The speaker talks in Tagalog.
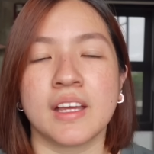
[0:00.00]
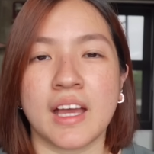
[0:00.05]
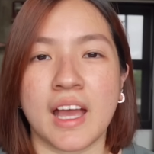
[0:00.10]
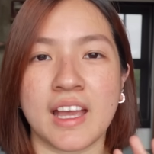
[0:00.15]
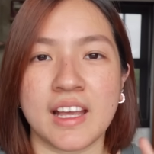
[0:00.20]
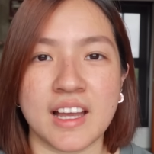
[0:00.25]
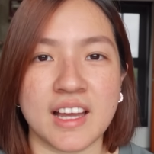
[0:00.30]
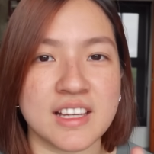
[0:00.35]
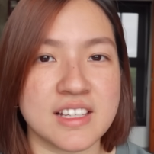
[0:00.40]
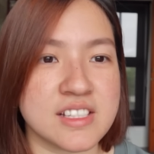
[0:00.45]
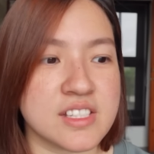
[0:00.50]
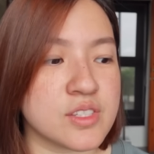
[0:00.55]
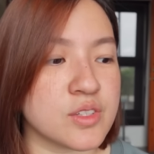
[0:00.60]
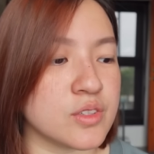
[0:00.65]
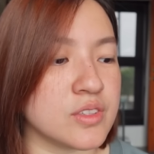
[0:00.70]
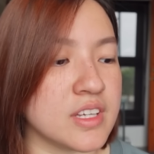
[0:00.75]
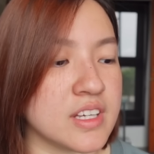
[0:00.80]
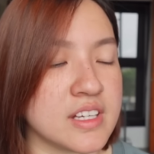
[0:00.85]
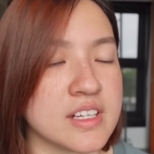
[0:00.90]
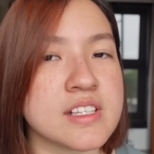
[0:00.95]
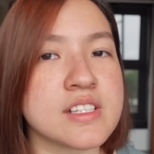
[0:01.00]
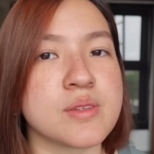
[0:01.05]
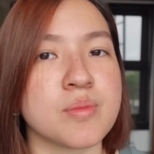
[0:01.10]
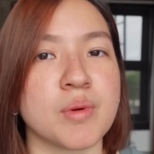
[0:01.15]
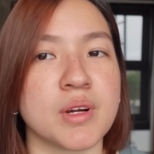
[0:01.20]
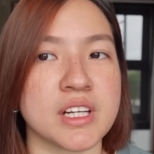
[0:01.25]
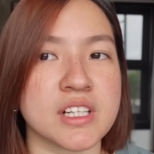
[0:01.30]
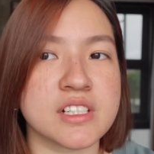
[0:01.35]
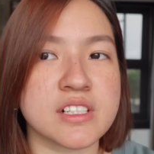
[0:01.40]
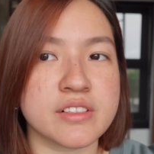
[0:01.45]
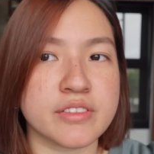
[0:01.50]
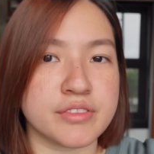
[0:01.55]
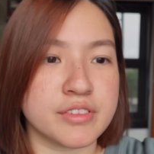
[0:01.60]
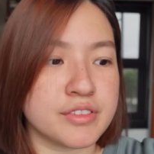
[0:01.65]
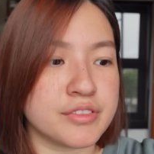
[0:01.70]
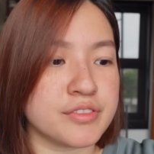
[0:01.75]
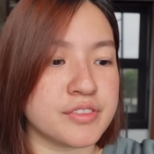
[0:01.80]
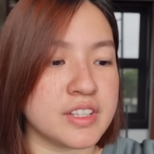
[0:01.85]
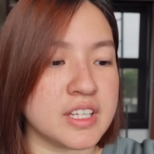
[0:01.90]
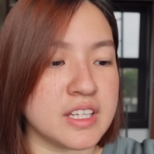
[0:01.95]
Hi guys! Today is March
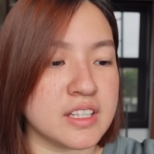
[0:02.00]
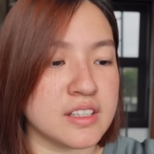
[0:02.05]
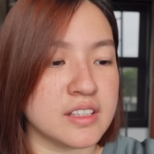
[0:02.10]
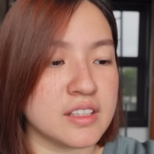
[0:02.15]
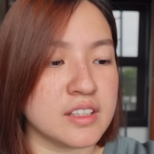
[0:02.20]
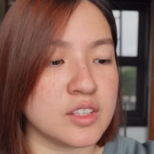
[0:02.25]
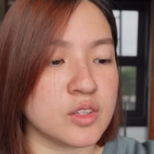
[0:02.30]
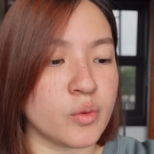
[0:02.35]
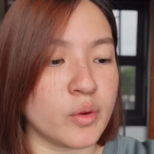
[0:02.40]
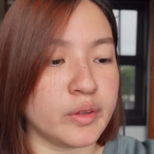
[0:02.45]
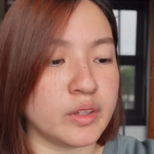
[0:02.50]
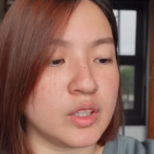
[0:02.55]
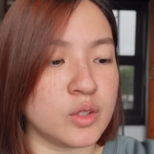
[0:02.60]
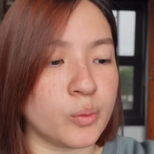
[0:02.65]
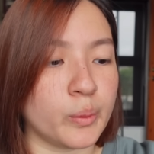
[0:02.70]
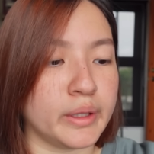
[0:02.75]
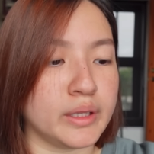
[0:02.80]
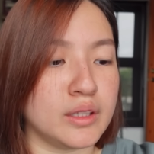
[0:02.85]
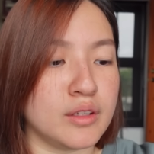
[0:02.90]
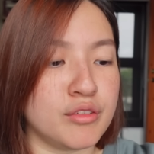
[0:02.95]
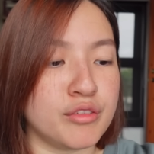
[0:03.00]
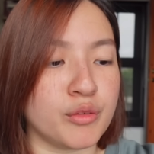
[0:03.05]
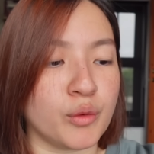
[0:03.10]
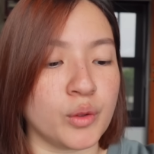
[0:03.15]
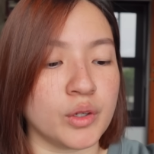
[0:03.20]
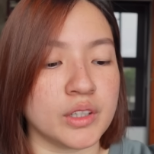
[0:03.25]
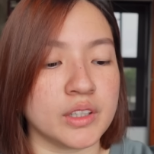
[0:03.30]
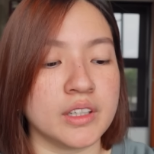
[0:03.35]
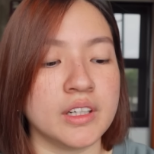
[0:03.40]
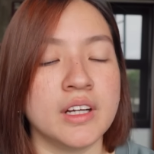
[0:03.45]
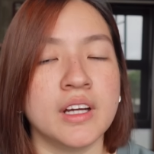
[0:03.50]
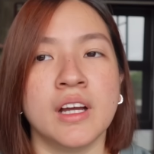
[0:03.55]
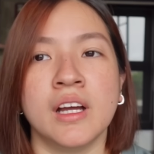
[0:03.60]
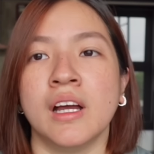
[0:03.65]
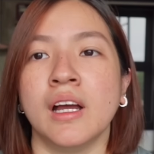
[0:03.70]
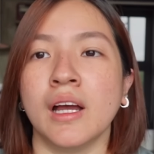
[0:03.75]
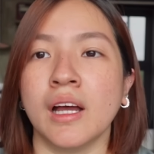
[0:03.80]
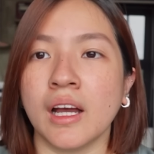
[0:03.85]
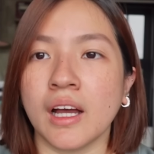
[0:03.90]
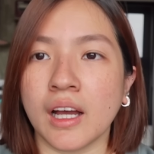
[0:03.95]
15, 2024.
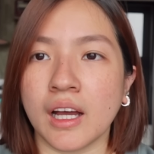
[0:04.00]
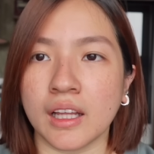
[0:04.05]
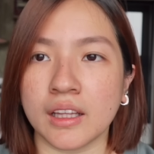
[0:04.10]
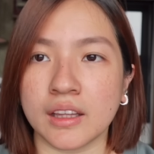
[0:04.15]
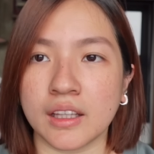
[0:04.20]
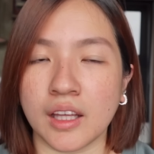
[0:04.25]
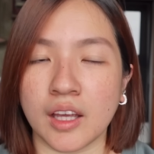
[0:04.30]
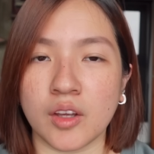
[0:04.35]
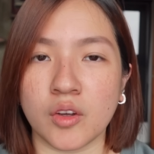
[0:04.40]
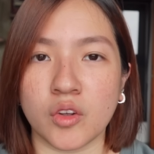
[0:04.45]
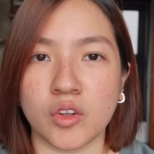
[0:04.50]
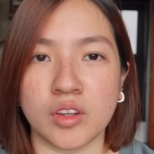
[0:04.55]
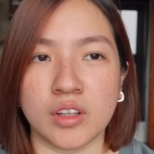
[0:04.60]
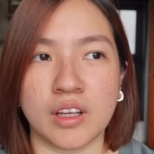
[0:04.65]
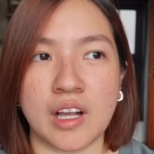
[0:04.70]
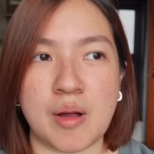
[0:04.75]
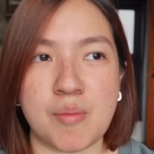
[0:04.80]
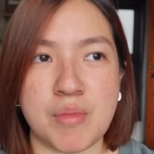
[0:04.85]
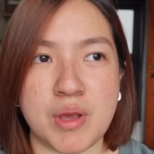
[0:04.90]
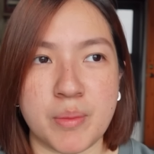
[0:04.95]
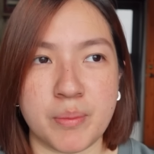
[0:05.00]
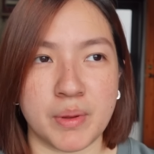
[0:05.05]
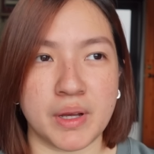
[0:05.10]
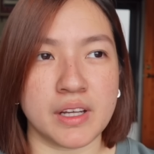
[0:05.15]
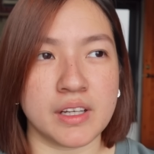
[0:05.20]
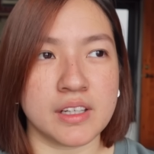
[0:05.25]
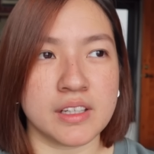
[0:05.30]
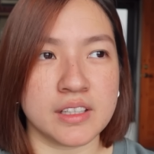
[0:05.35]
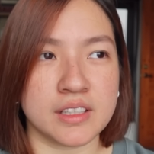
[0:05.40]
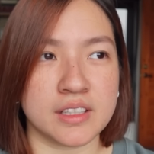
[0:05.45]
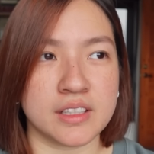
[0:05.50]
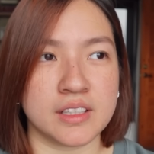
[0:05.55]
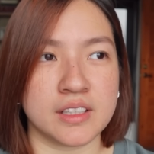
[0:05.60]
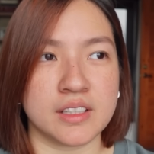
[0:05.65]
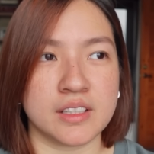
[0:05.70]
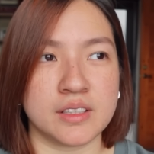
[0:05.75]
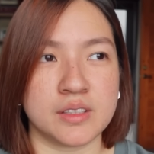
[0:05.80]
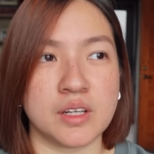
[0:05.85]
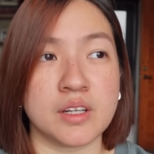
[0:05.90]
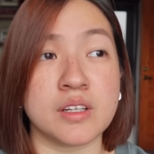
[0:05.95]
At ngayon kami
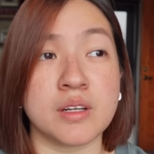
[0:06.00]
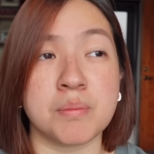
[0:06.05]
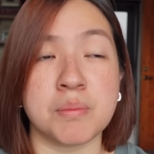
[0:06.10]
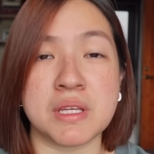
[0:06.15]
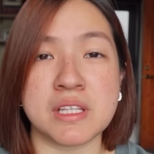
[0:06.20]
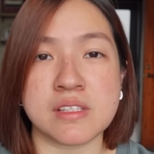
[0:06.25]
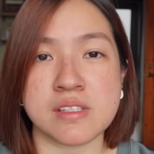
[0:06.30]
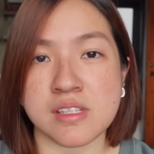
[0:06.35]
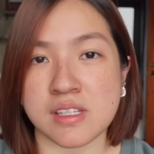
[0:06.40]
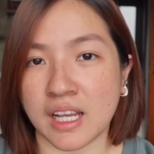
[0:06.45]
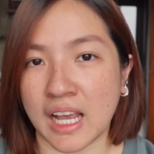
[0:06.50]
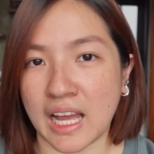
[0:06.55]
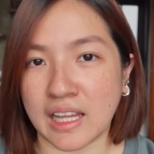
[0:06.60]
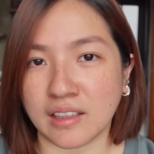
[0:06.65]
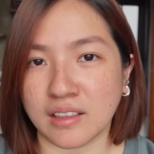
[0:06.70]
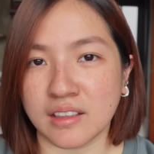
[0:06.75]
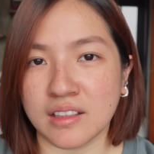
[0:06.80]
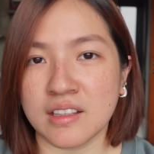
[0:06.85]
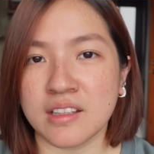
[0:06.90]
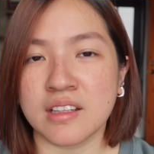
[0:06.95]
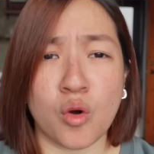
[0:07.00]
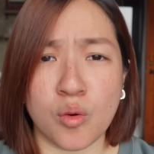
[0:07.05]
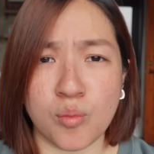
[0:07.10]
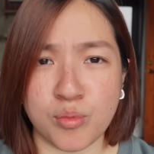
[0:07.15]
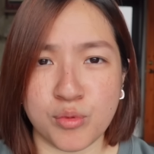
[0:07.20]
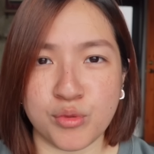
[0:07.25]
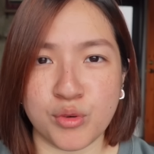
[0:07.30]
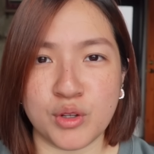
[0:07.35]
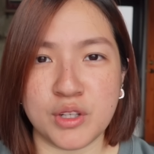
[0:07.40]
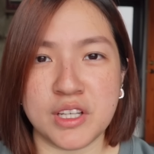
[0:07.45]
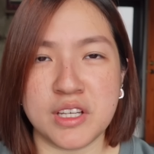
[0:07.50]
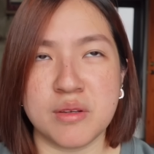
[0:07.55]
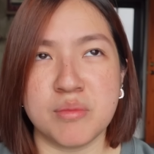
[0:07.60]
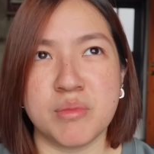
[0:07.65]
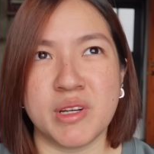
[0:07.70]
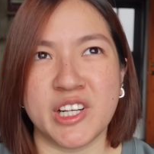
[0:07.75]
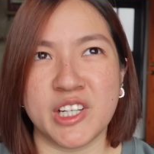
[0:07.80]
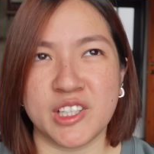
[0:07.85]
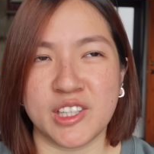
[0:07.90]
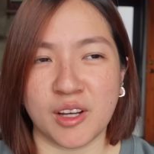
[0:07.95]
mag-repeat scan. Hopefully,
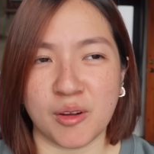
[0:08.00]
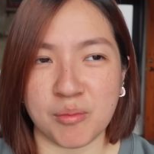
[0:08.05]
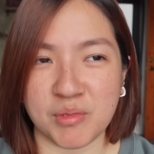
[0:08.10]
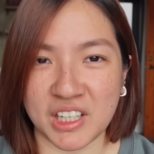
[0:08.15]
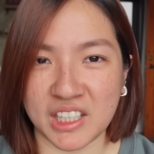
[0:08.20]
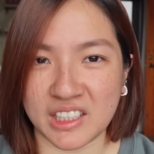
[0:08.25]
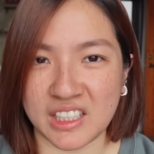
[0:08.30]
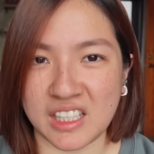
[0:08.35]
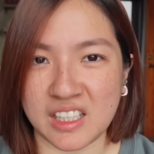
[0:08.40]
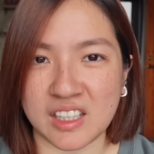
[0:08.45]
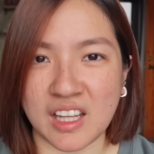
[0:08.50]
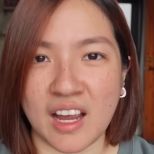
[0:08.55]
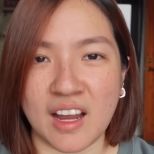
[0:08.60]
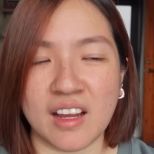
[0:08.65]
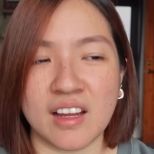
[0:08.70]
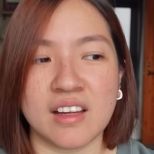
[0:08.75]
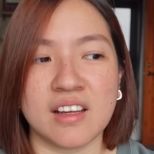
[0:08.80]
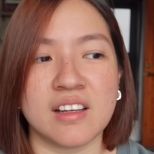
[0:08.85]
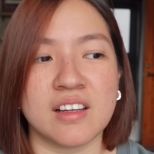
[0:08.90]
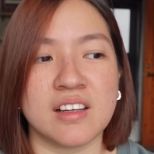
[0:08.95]
meron ng makita.